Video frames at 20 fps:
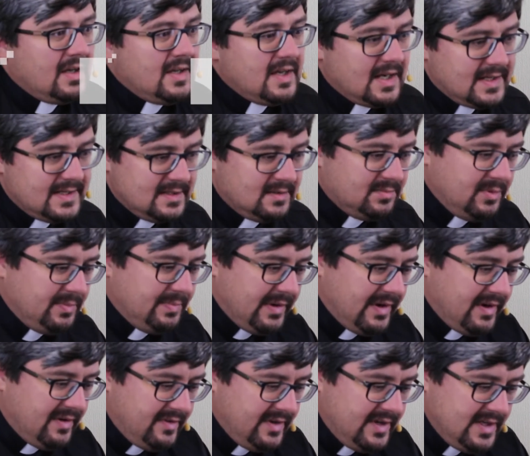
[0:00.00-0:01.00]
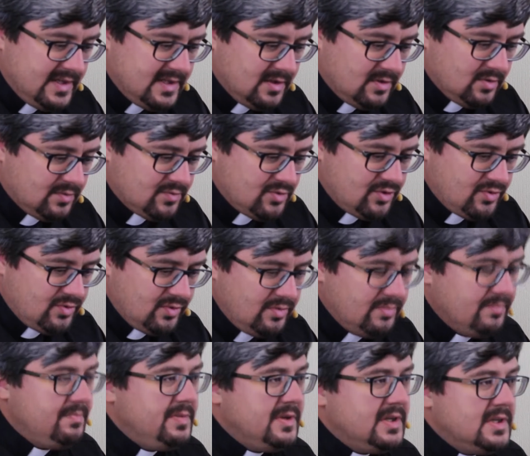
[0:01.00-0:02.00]
я хотел бы поговорить о том, что
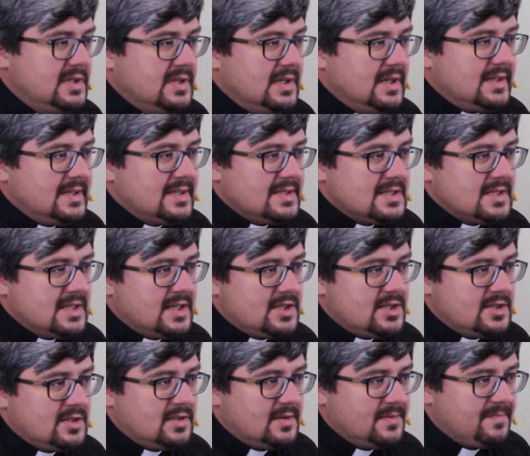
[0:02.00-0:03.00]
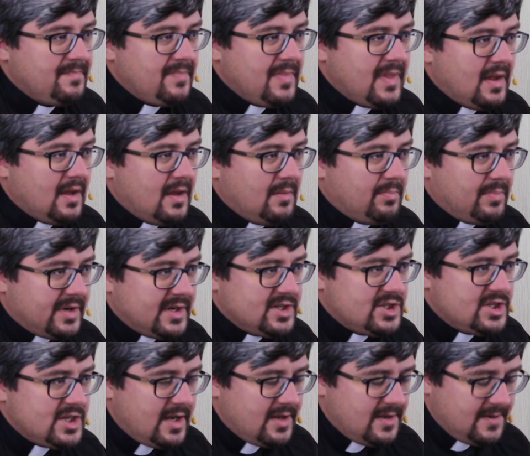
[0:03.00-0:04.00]
любить это значит
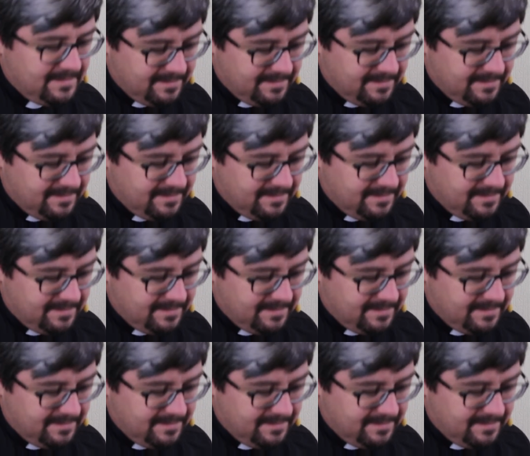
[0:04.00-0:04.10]
прощать.